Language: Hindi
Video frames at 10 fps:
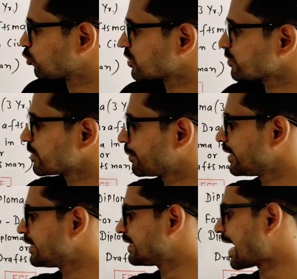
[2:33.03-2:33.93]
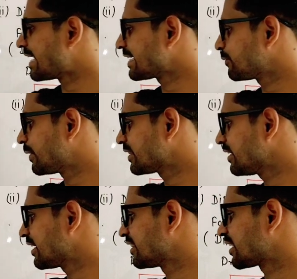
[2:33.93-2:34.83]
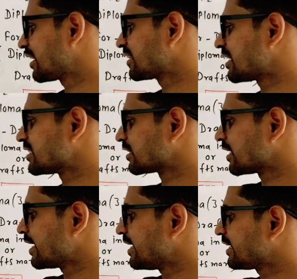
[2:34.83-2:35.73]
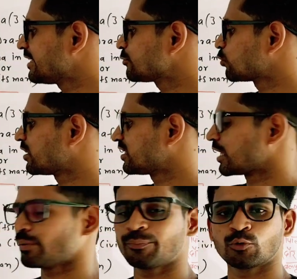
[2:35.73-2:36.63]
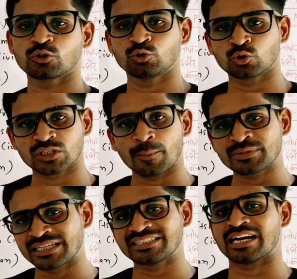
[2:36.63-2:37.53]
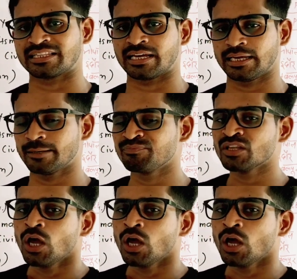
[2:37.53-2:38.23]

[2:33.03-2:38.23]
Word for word: तो सबसे पहले डायरेक्ट भर्ती के अंतर्गत आ जाता है इक्कीस पोस्ट जो सबसे ज्यादा है